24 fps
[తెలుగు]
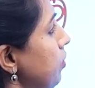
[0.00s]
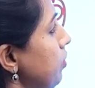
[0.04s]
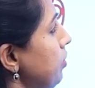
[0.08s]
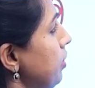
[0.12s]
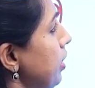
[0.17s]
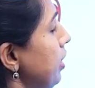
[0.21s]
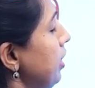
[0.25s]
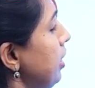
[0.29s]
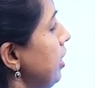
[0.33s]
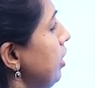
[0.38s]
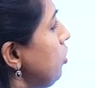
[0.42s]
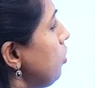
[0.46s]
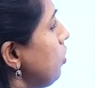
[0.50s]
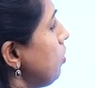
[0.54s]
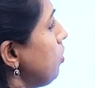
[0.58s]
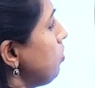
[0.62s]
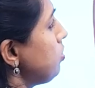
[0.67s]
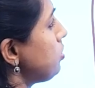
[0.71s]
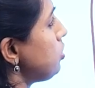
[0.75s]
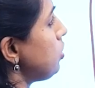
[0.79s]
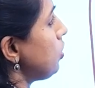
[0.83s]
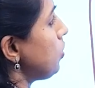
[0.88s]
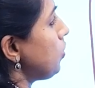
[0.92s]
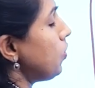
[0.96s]
కొందరికి
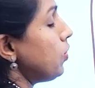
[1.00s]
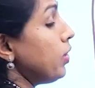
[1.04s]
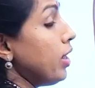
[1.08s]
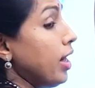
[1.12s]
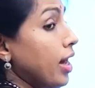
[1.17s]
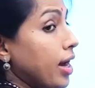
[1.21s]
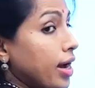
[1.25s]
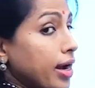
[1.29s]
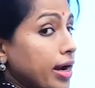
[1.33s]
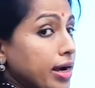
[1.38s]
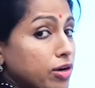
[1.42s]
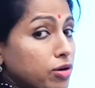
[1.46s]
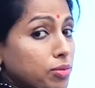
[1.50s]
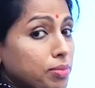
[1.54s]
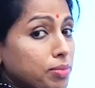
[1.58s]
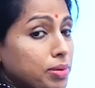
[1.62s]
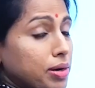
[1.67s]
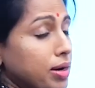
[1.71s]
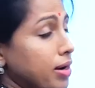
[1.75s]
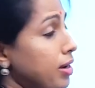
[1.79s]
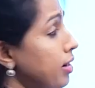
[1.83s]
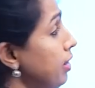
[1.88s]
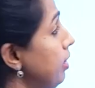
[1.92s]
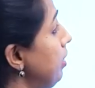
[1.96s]
ట్యూబ్స్లో కూడా ఎండోమె